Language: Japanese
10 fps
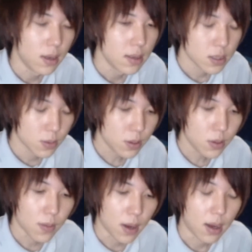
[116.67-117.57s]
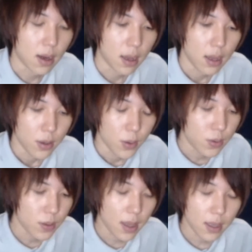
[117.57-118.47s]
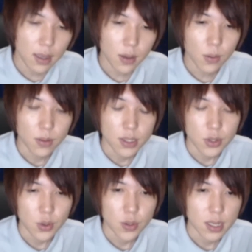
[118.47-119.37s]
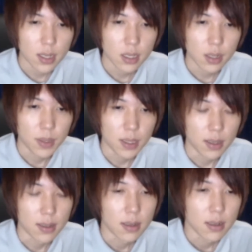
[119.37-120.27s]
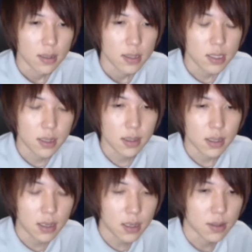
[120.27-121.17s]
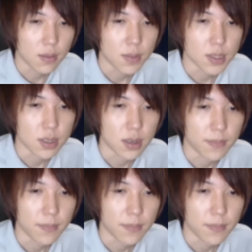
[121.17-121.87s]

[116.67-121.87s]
その人は翌年以降『24時間テレビ』に出演できなくなりました